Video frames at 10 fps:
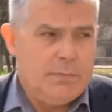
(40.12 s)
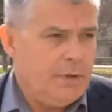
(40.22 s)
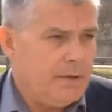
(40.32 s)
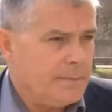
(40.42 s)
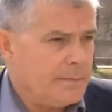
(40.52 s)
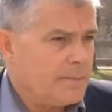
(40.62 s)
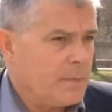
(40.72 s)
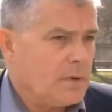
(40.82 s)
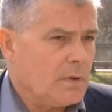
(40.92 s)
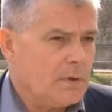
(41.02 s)
Мы
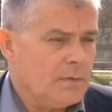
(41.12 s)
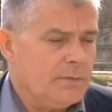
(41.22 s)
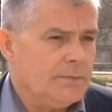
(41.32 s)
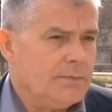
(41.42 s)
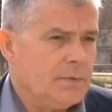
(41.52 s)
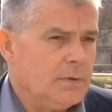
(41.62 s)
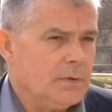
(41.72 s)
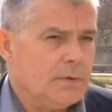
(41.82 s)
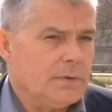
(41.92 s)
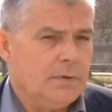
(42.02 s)

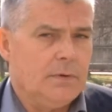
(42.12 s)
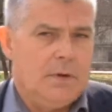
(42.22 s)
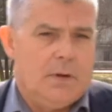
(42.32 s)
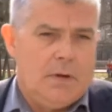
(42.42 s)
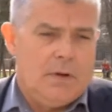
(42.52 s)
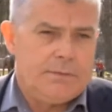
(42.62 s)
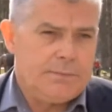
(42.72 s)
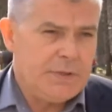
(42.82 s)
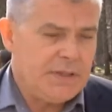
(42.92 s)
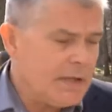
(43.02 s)
в
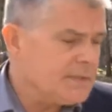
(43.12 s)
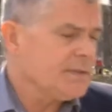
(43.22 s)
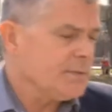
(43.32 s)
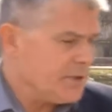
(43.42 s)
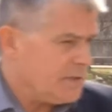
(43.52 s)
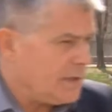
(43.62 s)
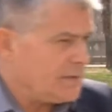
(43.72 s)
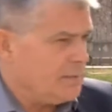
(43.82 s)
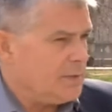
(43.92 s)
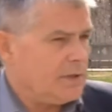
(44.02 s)

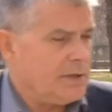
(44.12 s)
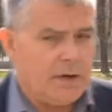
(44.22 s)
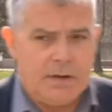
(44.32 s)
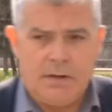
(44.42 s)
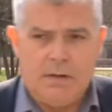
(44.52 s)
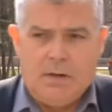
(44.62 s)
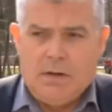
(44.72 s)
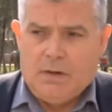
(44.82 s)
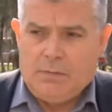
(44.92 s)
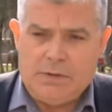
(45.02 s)
15-16 годах
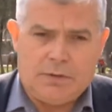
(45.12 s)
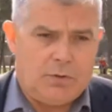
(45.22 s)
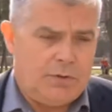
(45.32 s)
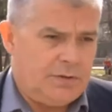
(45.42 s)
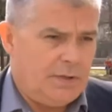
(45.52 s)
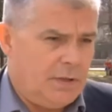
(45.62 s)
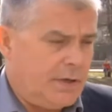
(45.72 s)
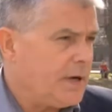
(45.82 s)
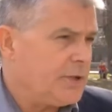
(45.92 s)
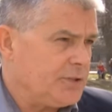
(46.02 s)
мы такой
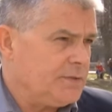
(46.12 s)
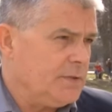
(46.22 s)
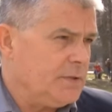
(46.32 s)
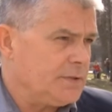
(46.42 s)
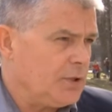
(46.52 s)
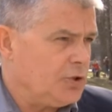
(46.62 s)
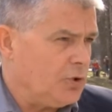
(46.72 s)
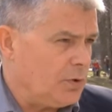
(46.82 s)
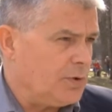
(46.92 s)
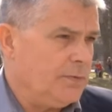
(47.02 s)
сделали качественный
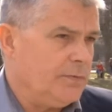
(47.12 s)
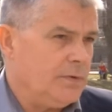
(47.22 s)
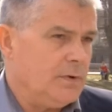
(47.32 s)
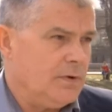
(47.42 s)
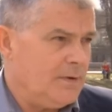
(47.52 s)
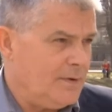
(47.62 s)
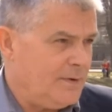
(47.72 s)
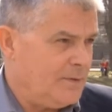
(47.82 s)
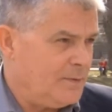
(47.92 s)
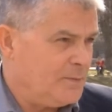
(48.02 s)
скачок
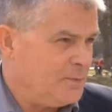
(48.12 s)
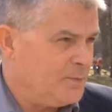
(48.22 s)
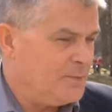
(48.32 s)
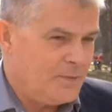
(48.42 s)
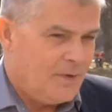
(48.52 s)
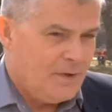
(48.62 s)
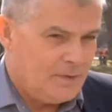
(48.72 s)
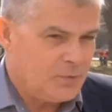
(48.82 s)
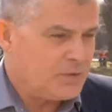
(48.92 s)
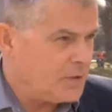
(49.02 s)
в
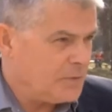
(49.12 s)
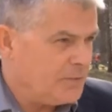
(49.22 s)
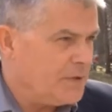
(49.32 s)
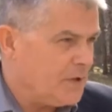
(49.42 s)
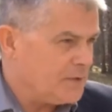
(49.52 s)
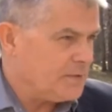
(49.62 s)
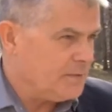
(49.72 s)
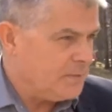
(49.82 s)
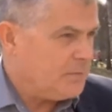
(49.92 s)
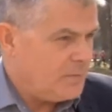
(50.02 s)
ну, скажем,
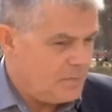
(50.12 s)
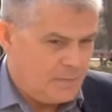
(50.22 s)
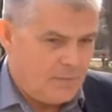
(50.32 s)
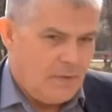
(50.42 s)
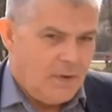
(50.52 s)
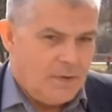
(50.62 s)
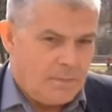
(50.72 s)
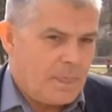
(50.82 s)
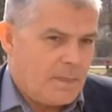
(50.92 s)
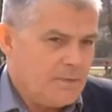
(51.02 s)
финансовым,
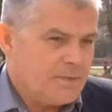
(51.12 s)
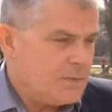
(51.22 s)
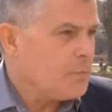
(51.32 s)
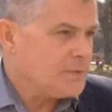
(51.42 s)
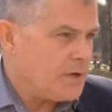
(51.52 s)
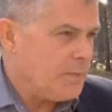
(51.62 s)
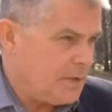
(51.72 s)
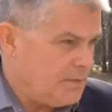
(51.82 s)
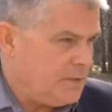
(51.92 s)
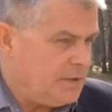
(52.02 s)
в самом
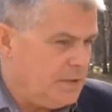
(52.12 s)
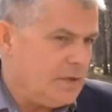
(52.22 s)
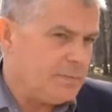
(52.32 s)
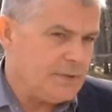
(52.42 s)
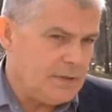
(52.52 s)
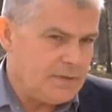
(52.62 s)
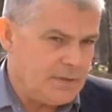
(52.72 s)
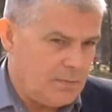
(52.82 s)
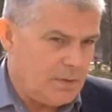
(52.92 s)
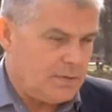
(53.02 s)
зарабатывании денег. Мы стали
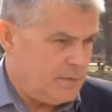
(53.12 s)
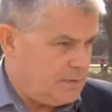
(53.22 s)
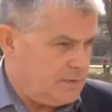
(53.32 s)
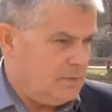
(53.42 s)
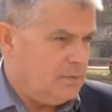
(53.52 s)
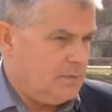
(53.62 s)
зарабатывать,